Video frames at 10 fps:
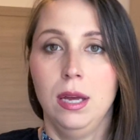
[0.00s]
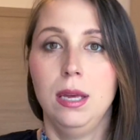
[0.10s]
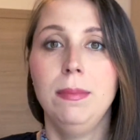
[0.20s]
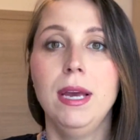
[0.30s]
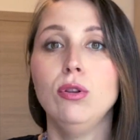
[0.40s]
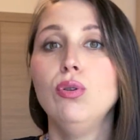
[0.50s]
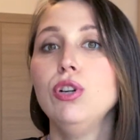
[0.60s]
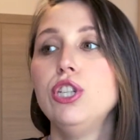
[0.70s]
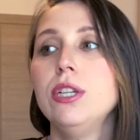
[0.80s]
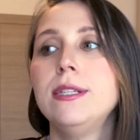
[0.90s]
имеют
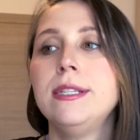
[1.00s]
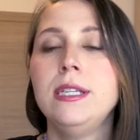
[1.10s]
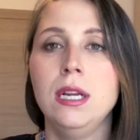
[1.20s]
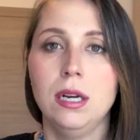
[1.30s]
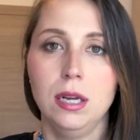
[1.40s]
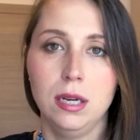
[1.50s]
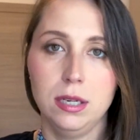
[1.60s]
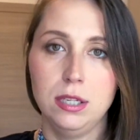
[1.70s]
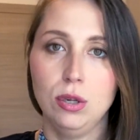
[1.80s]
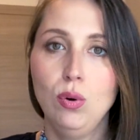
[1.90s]
очень стильный
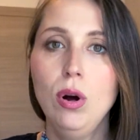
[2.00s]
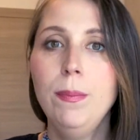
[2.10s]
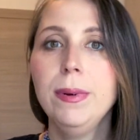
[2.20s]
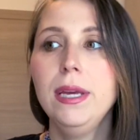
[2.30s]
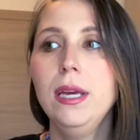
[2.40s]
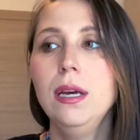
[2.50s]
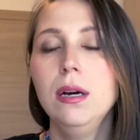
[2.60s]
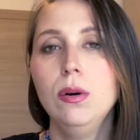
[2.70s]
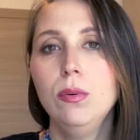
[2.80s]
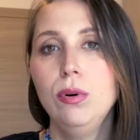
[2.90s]
гардероб и
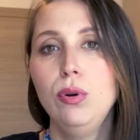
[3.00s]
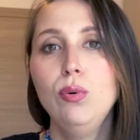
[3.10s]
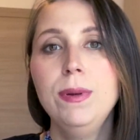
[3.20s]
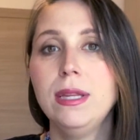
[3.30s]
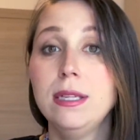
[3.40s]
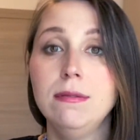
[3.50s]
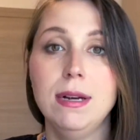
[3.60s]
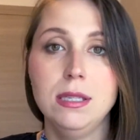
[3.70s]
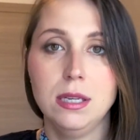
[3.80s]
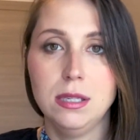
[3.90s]
любят
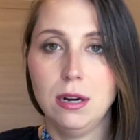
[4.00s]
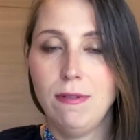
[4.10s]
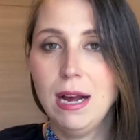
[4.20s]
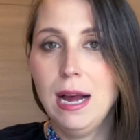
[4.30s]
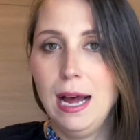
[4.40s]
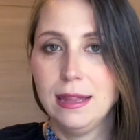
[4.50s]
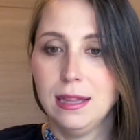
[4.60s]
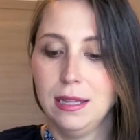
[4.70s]
одеваться экстравагантно.